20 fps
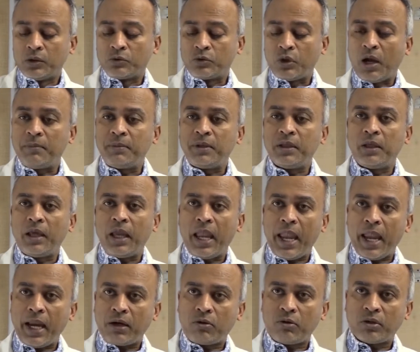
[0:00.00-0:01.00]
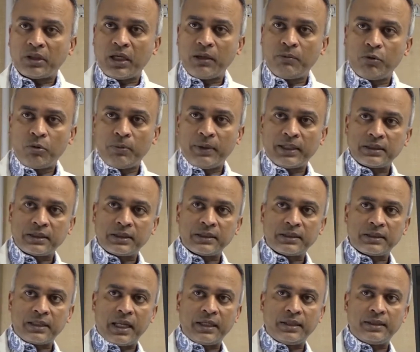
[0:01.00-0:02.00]
তো আমি এক কথায় বলবো আজকে
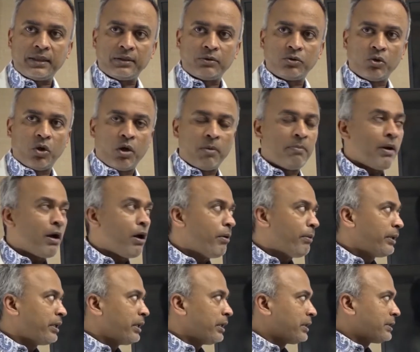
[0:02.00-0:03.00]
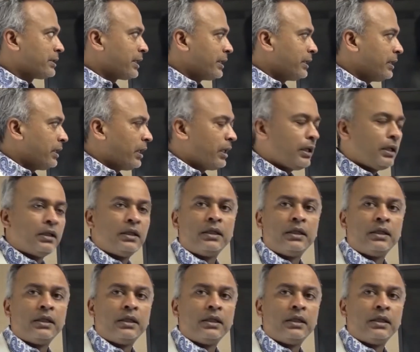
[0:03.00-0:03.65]
স্লাইডটি একটু লম্বা হবে কিনা জানি না